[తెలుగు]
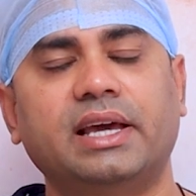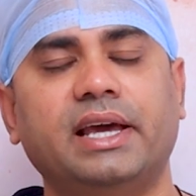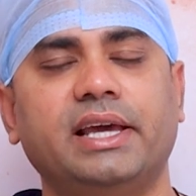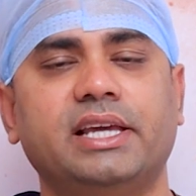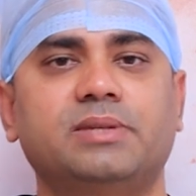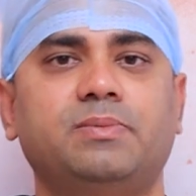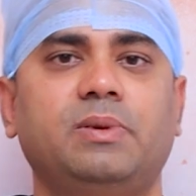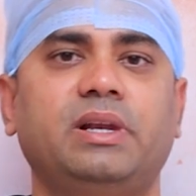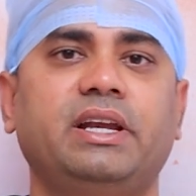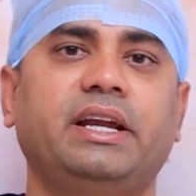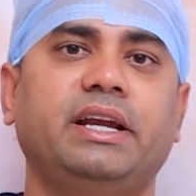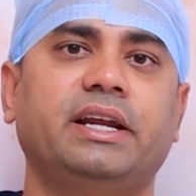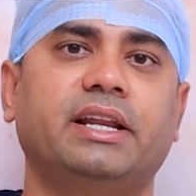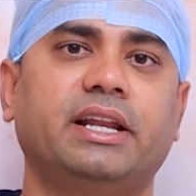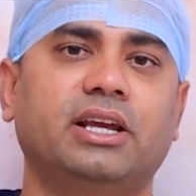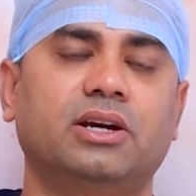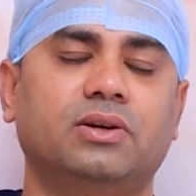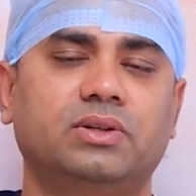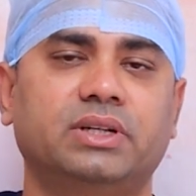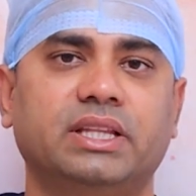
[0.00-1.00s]
ఇంకా
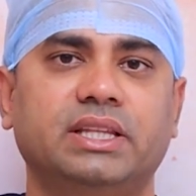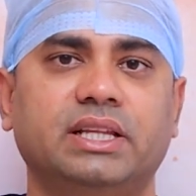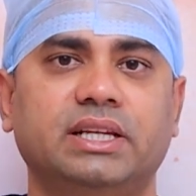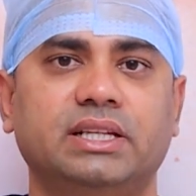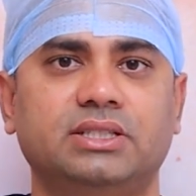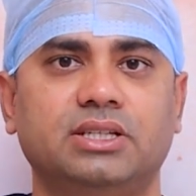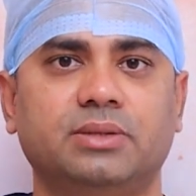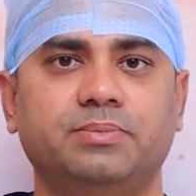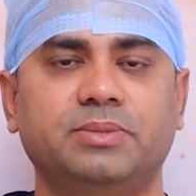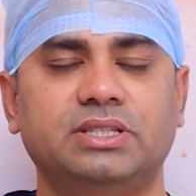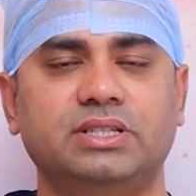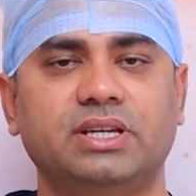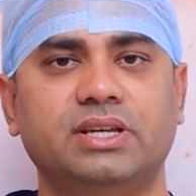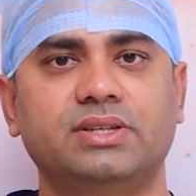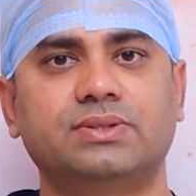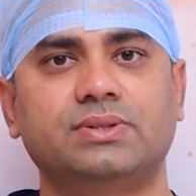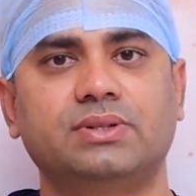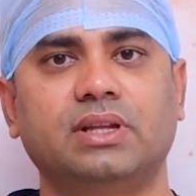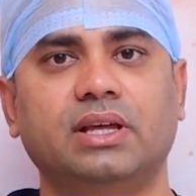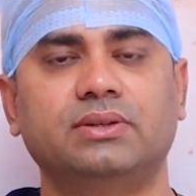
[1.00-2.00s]
ఎక్స్ప్లెనేటరీగా ఉంటుందని చెప్పి
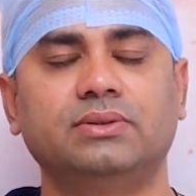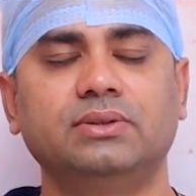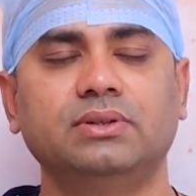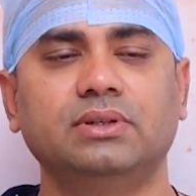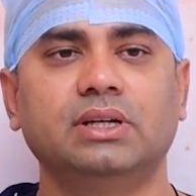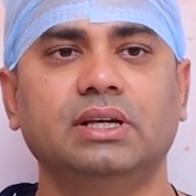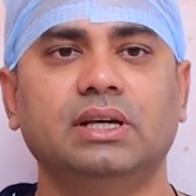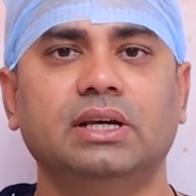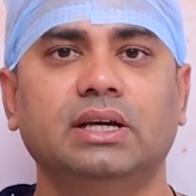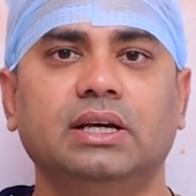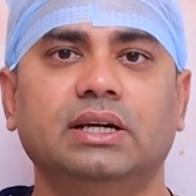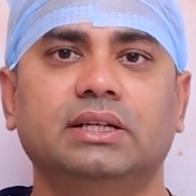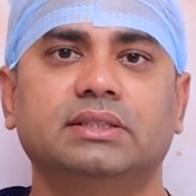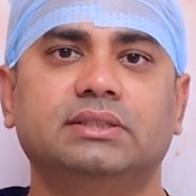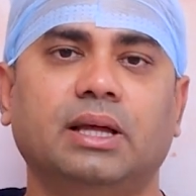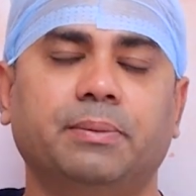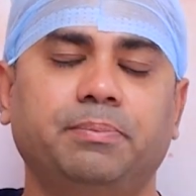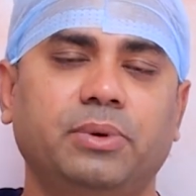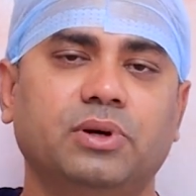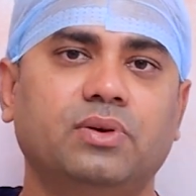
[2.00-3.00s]
చేస్తున్నాను
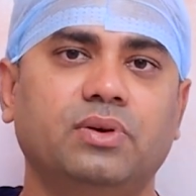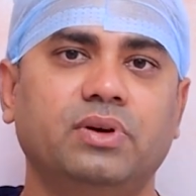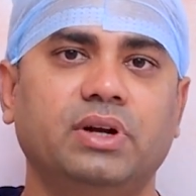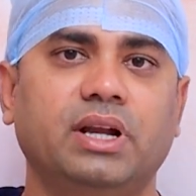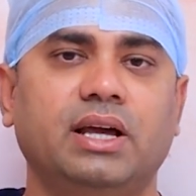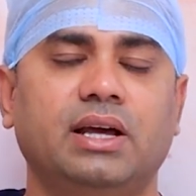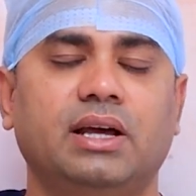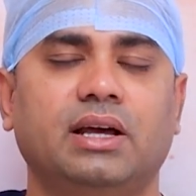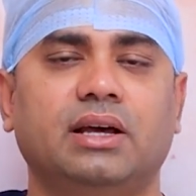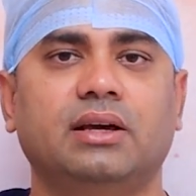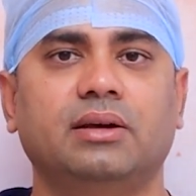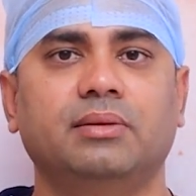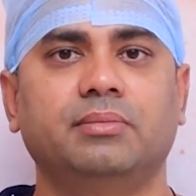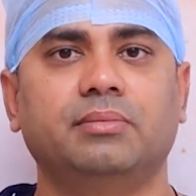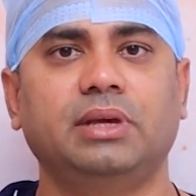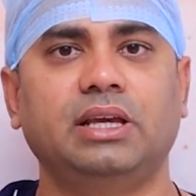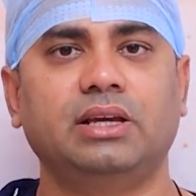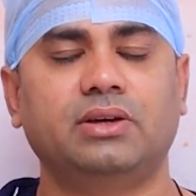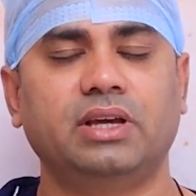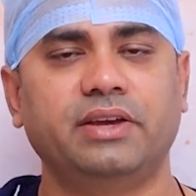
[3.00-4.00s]
తప్పకుండా
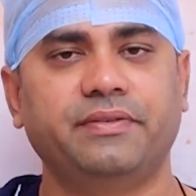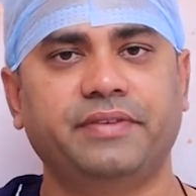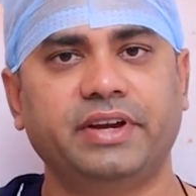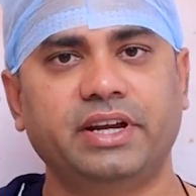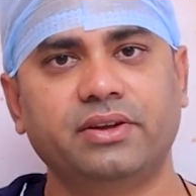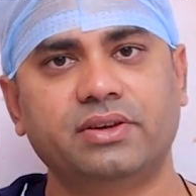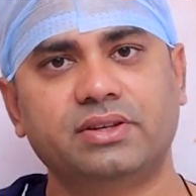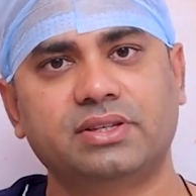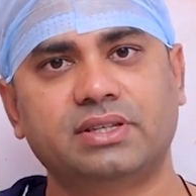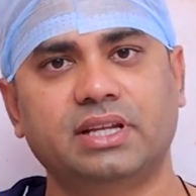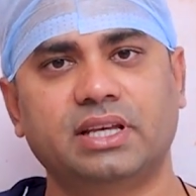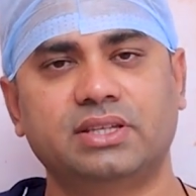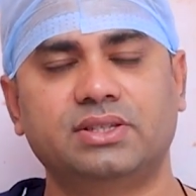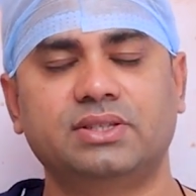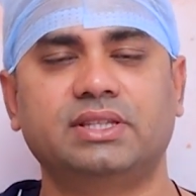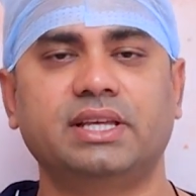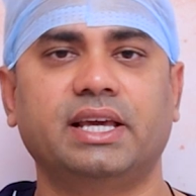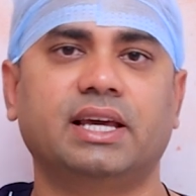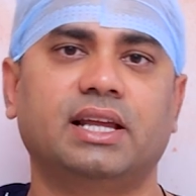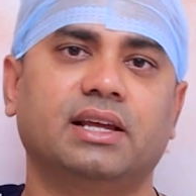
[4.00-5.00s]
మీకు ఈ వీడియోస్
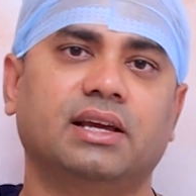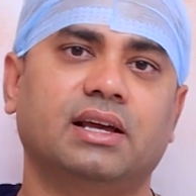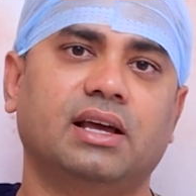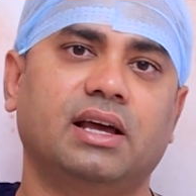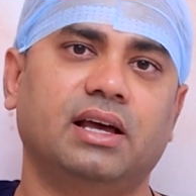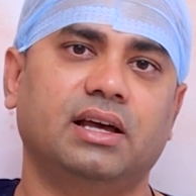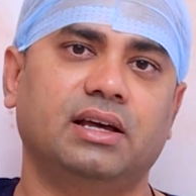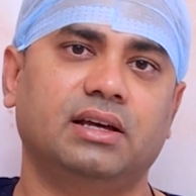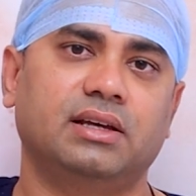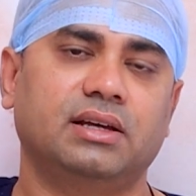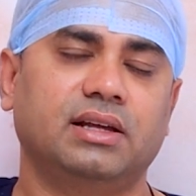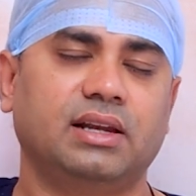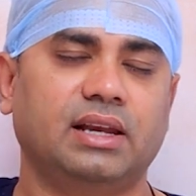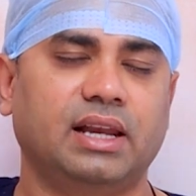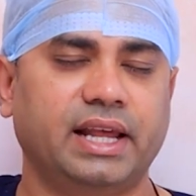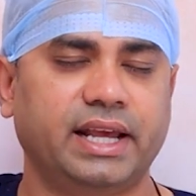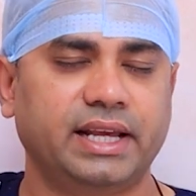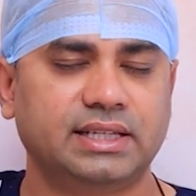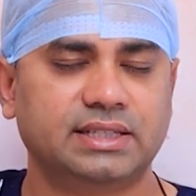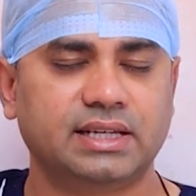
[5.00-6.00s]
నచ్చితే గనక
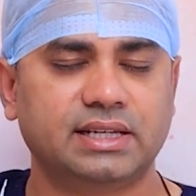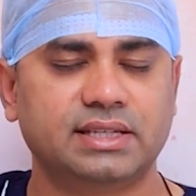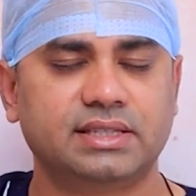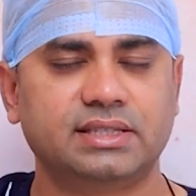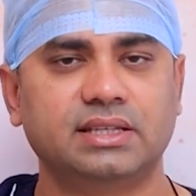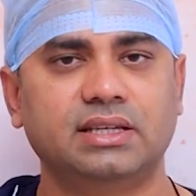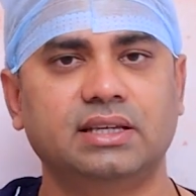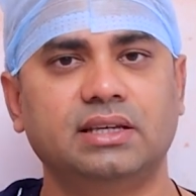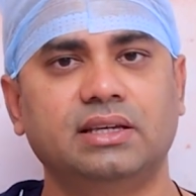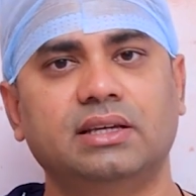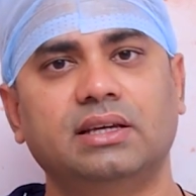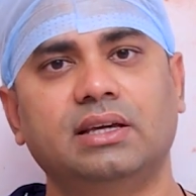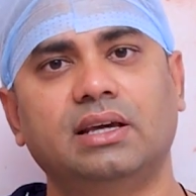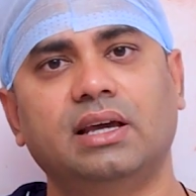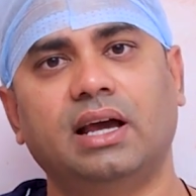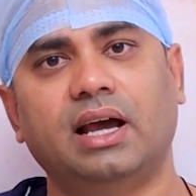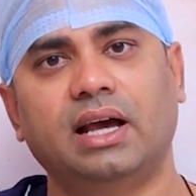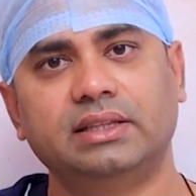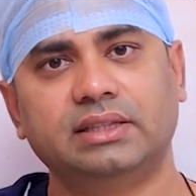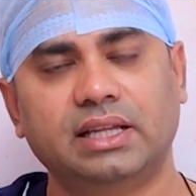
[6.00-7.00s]
లైక్ చేసి
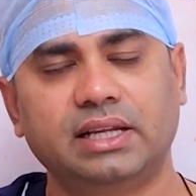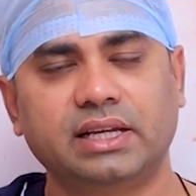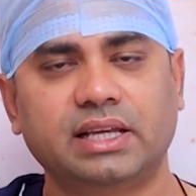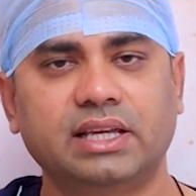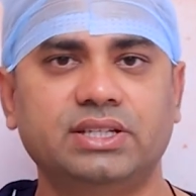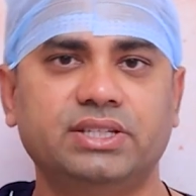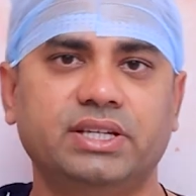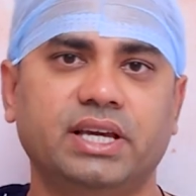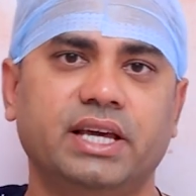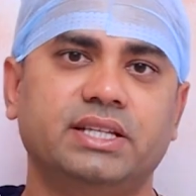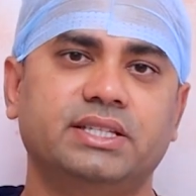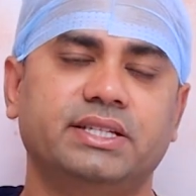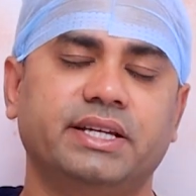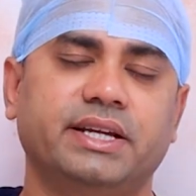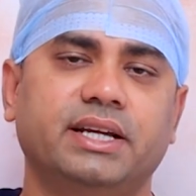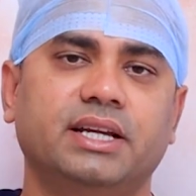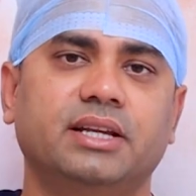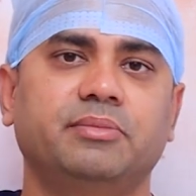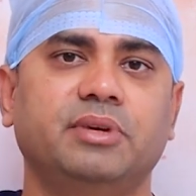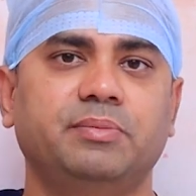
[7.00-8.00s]
అందరికీ షేర్
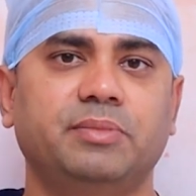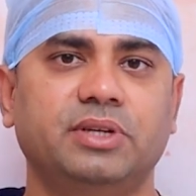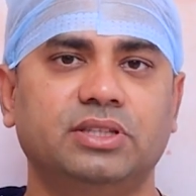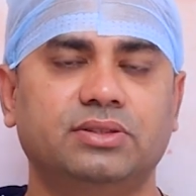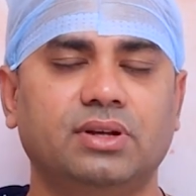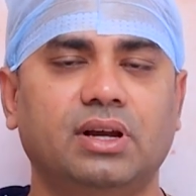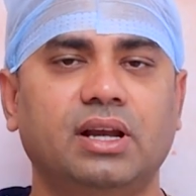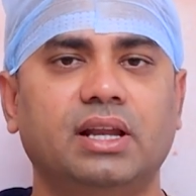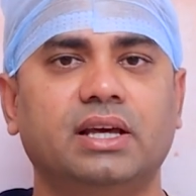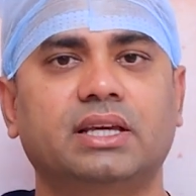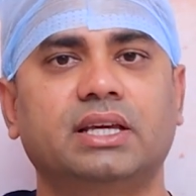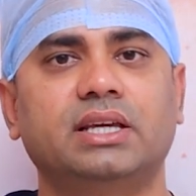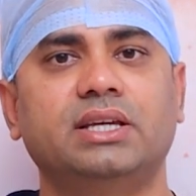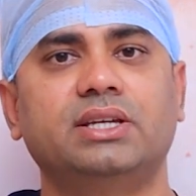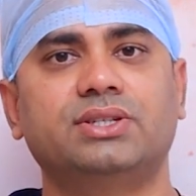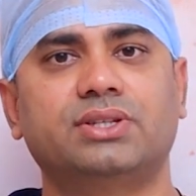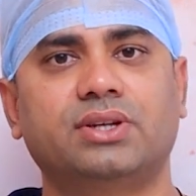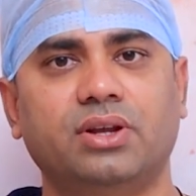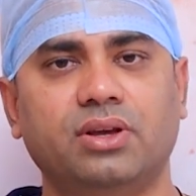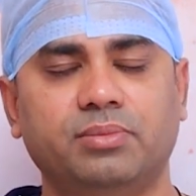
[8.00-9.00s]
చేయండి మీ మిత్రులకి
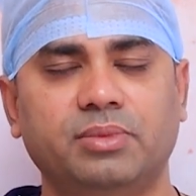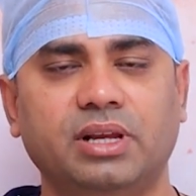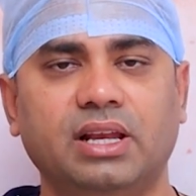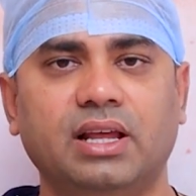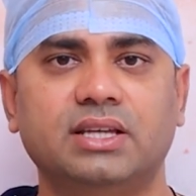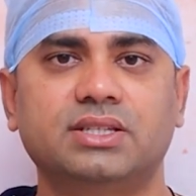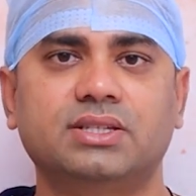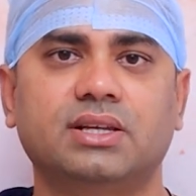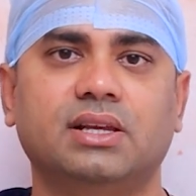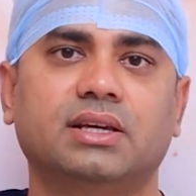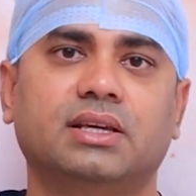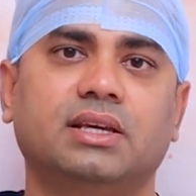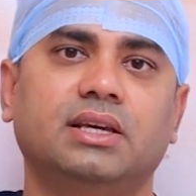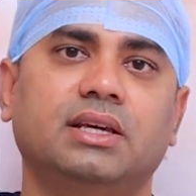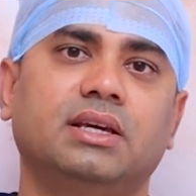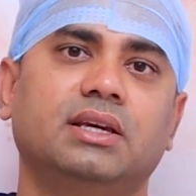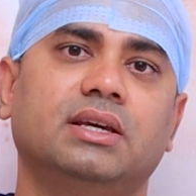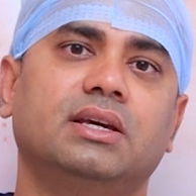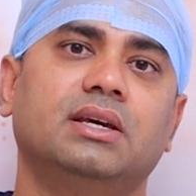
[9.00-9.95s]
శ్రేయభిలాషులకి